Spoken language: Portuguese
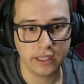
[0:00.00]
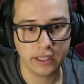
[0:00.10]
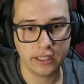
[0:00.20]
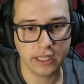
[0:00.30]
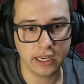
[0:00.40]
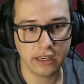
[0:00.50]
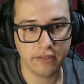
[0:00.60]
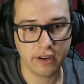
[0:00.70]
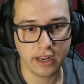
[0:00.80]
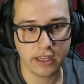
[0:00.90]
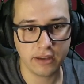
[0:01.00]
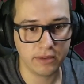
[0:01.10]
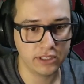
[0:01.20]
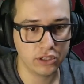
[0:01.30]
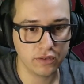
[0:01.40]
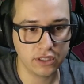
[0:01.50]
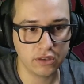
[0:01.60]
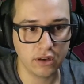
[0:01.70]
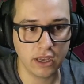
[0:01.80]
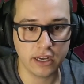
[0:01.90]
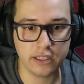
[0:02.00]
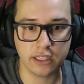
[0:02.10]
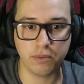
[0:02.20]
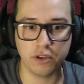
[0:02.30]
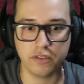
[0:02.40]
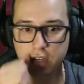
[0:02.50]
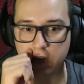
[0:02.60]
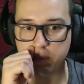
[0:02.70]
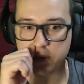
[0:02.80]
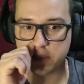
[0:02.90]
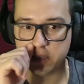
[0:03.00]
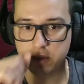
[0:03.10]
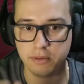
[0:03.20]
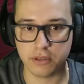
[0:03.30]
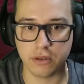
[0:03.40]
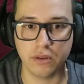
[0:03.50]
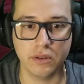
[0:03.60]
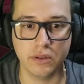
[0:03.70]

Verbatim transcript: na livraria, mas é só vocês olharem, isso aqui pode variar bastante, pessoal.